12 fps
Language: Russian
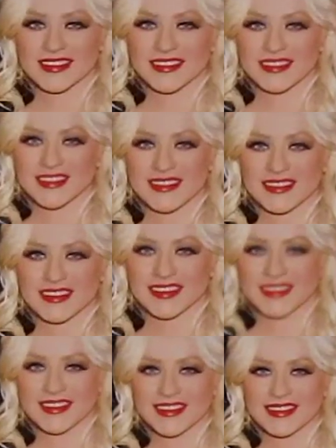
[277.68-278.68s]
потом
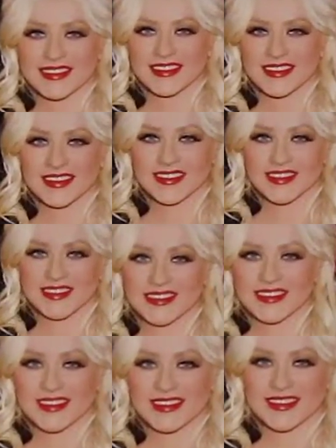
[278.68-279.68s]
она уже в 2010
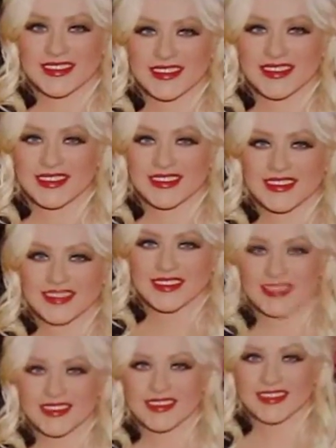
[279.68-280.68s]
году вот такая.
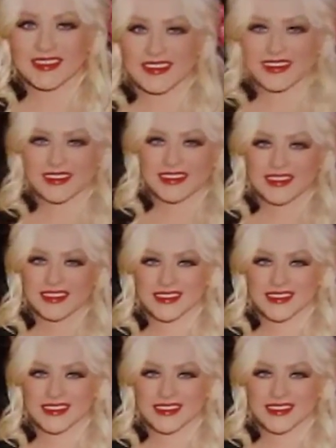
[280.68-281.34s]
Вот. И